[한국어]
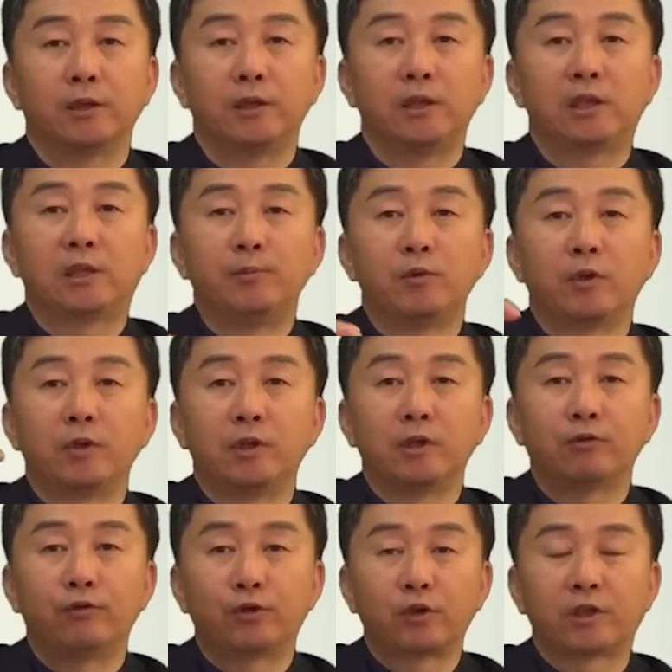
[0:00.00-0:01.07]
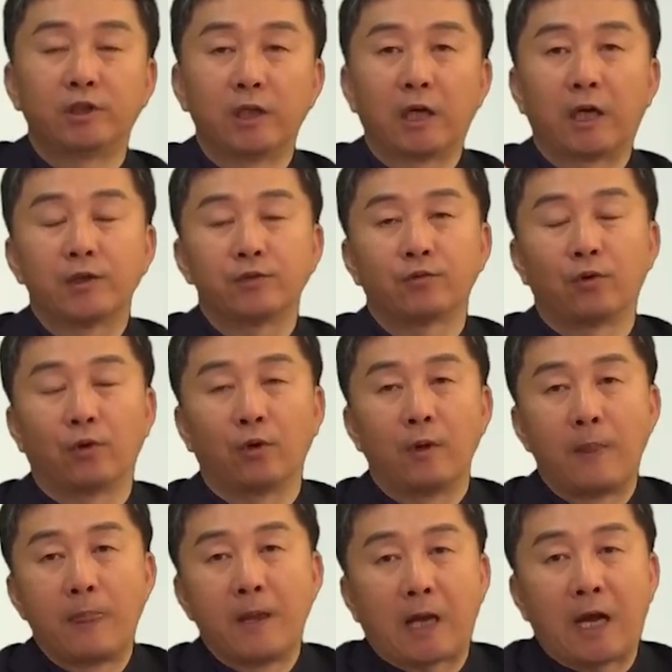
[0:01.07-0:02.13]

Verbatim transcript: 20년이 훌쩍 지나가지고